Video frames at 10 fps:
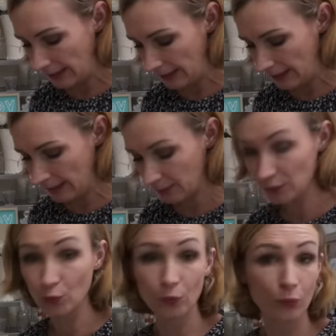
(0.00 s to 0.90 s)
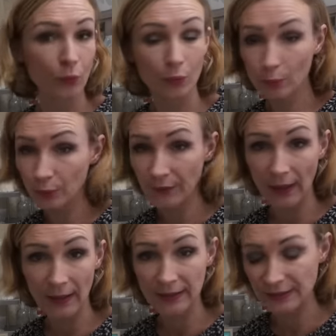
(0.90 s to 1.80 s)
et sinon euh, plus
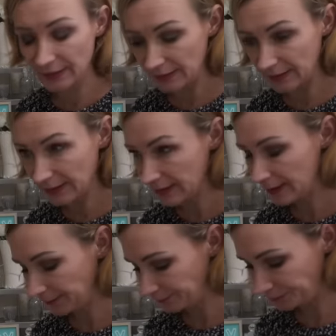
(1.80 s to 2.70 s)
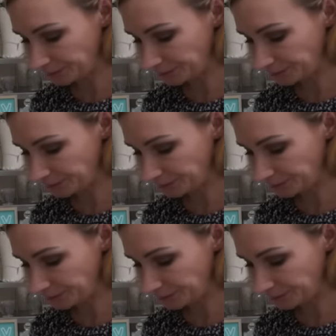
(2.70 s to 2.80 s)
tard lundi 6.